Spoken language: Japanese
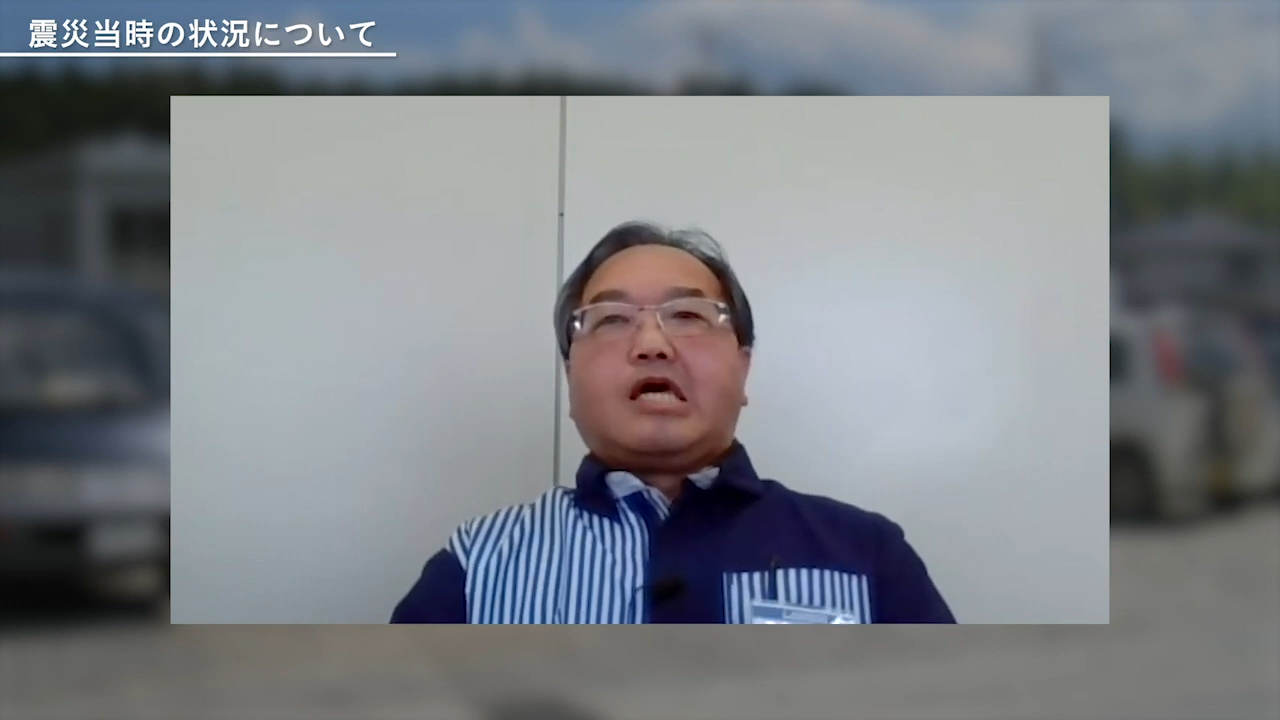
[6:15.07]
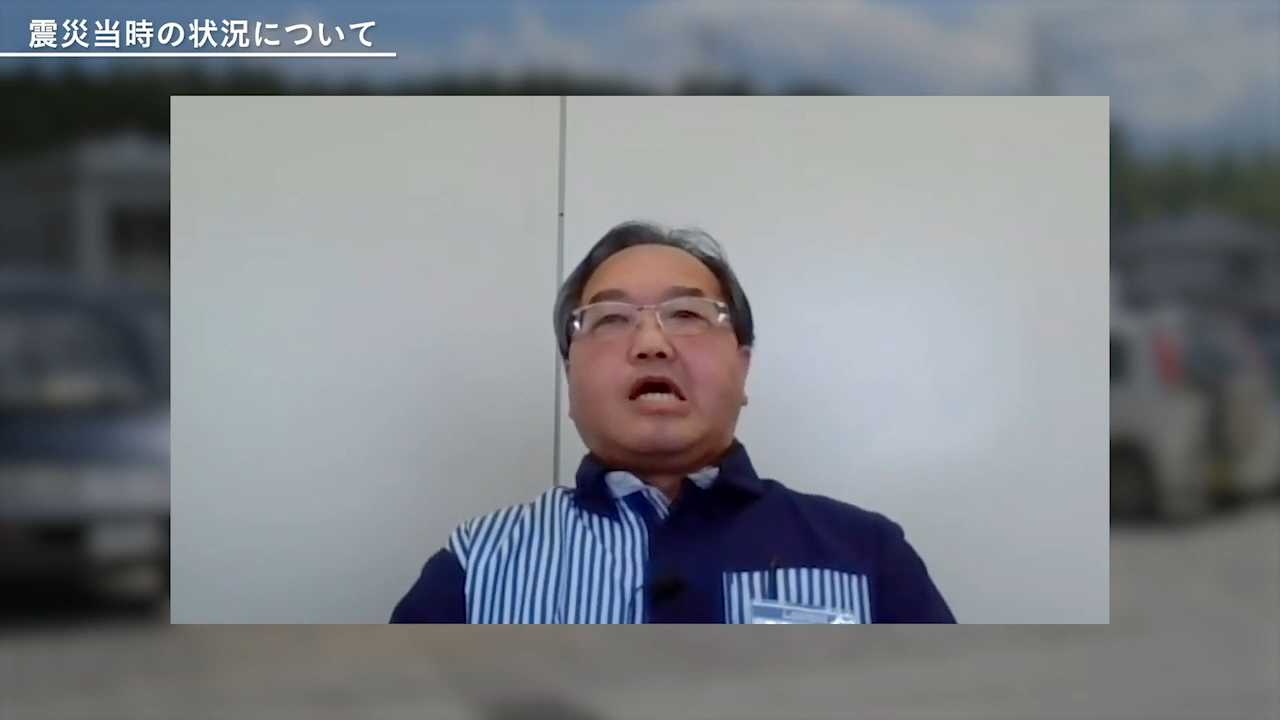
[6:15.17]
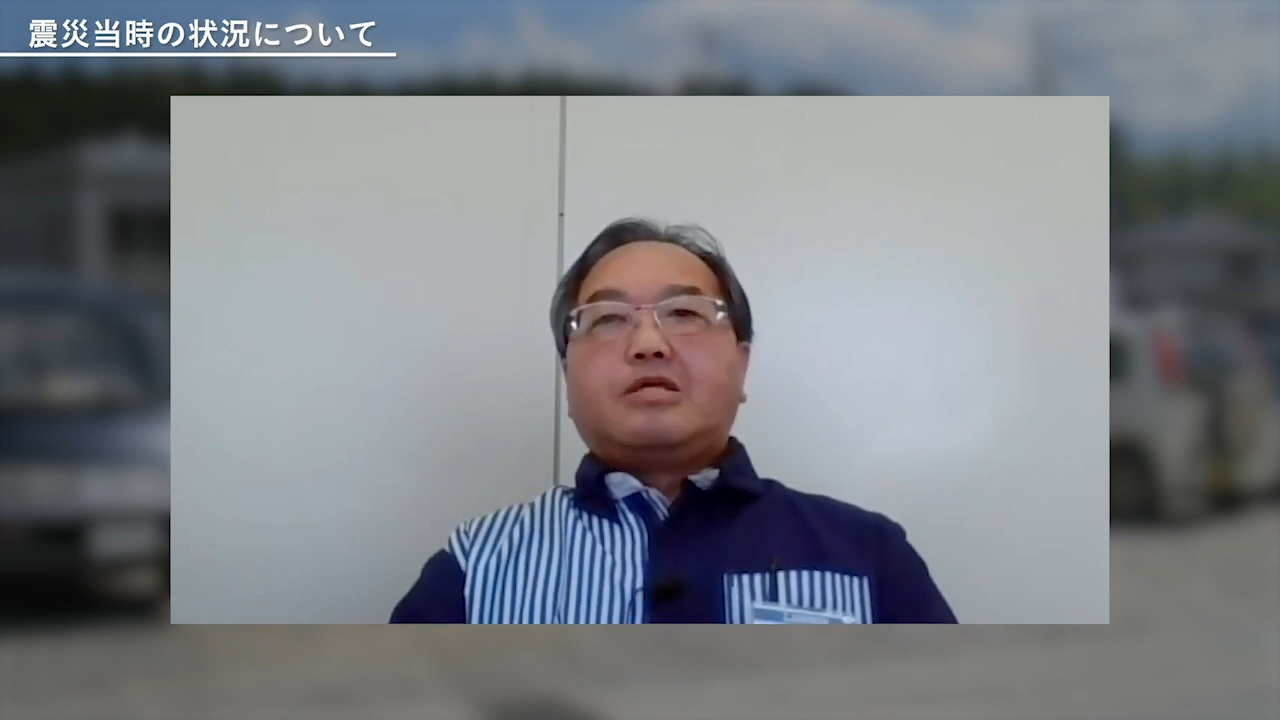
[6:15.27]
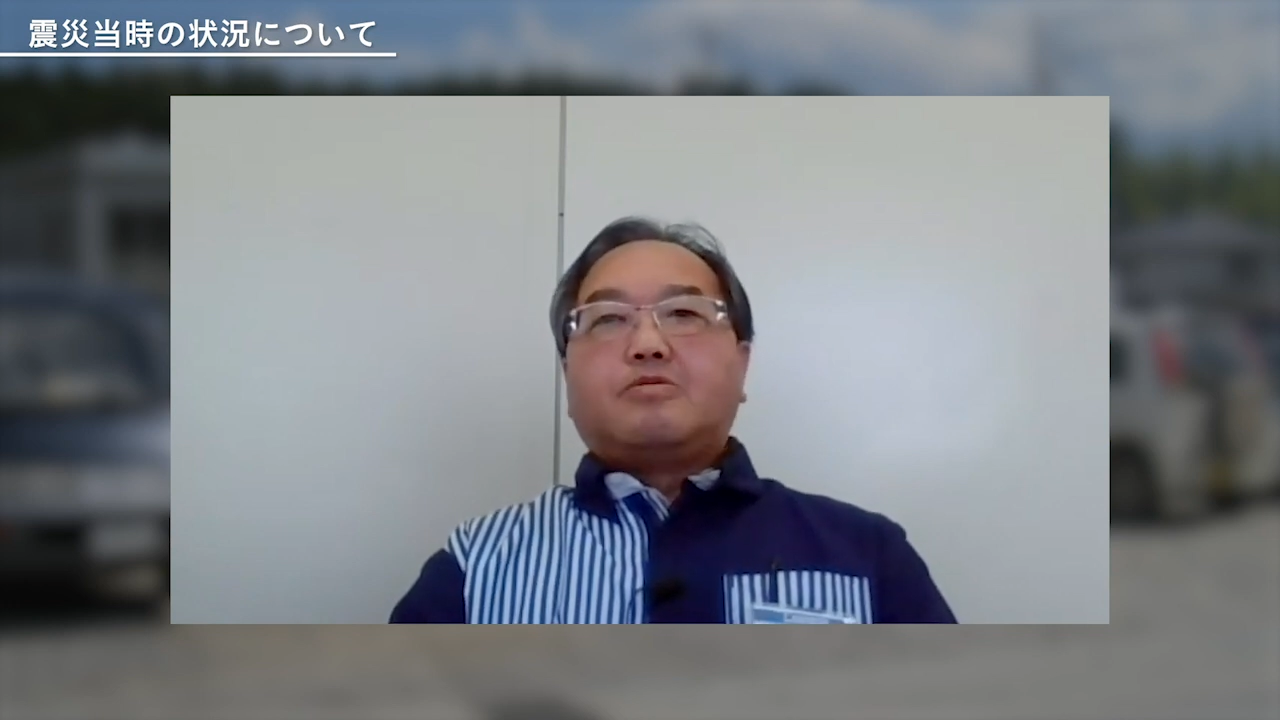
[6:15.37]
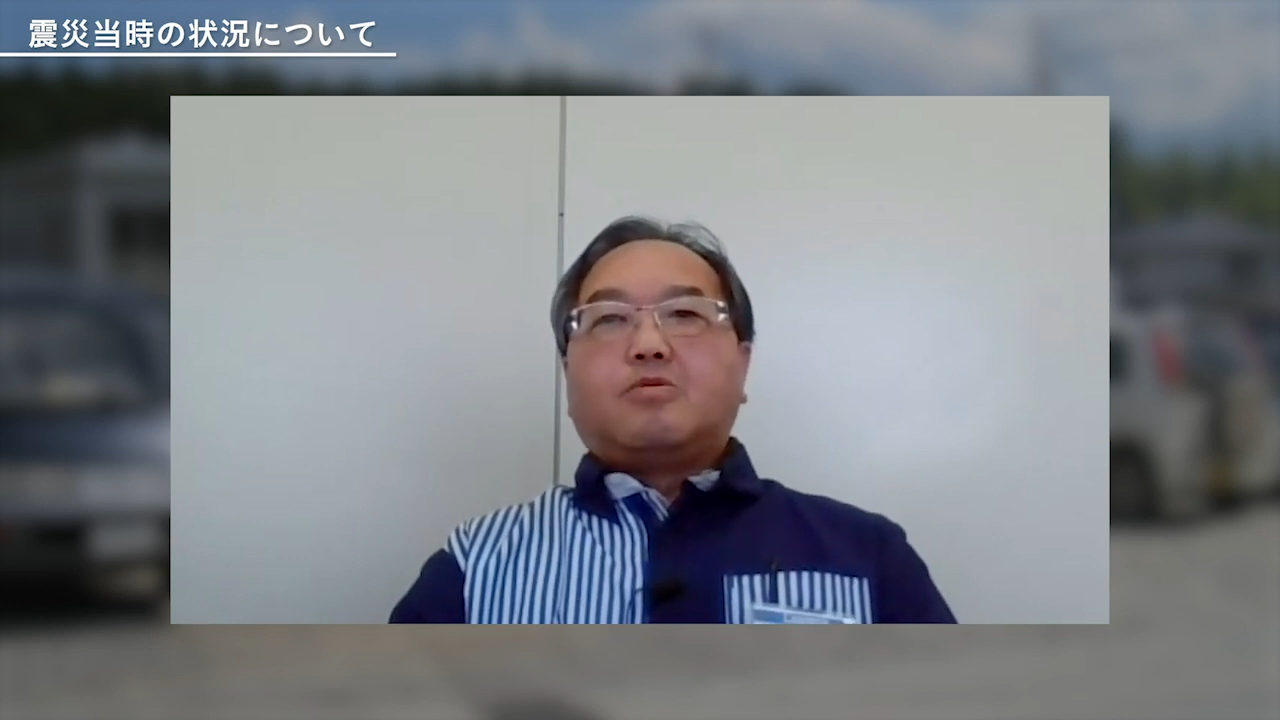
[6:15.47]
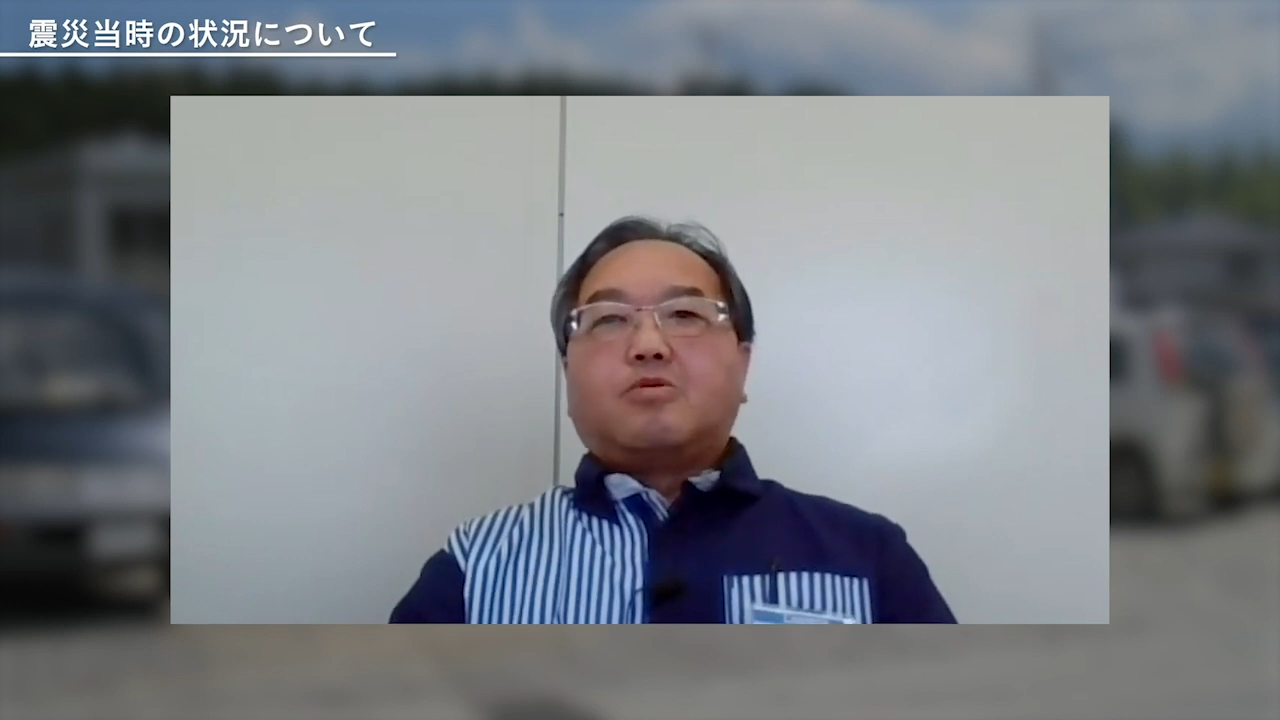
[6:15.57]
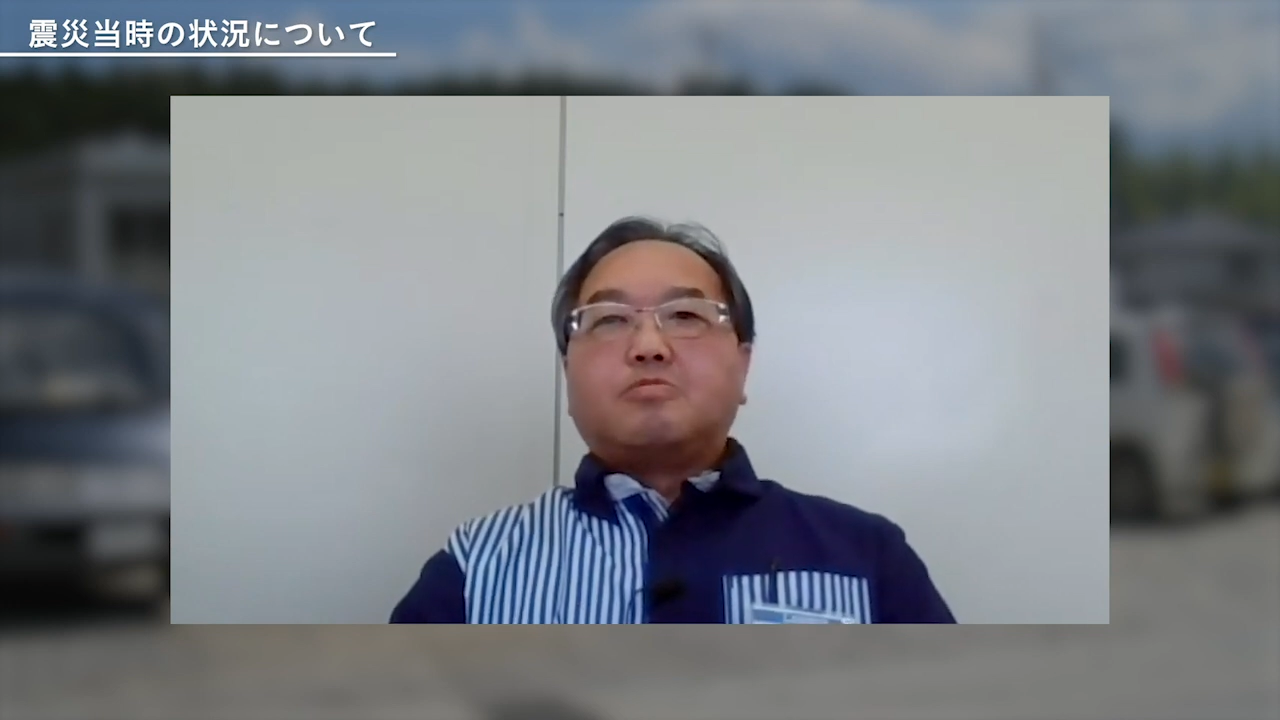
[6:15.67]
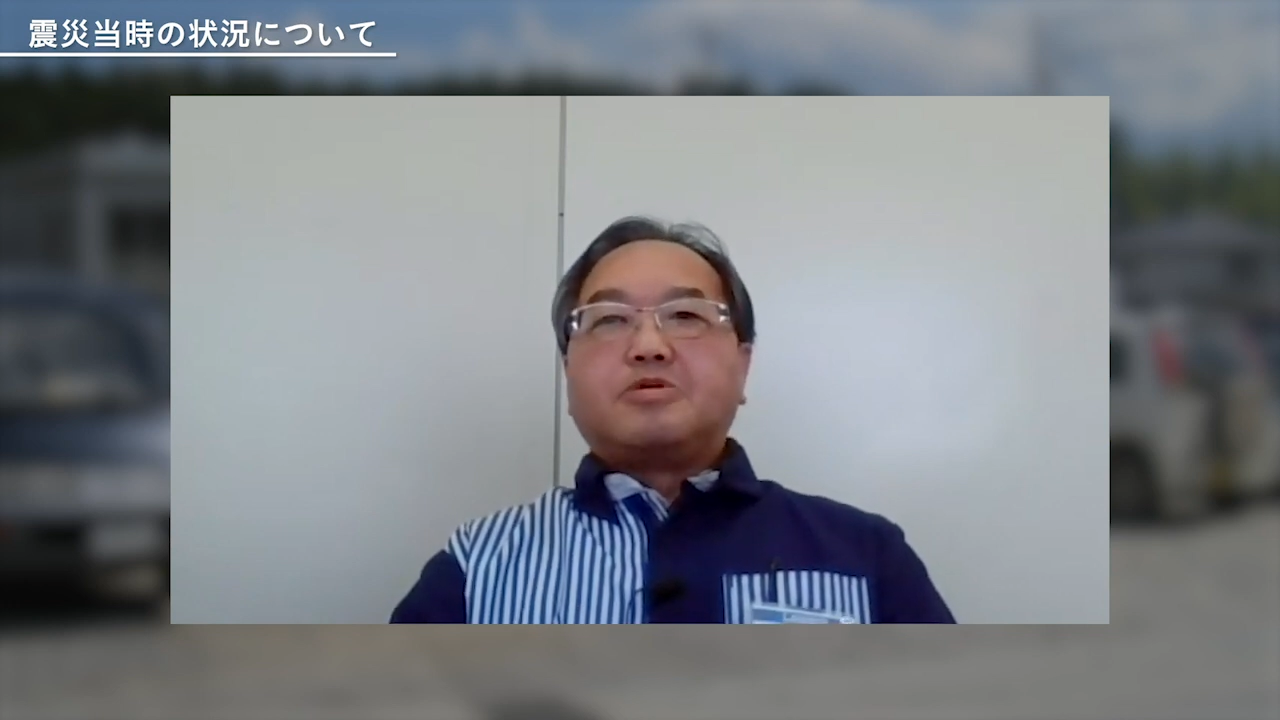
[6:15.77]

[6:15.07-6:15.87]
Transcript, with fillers: あのお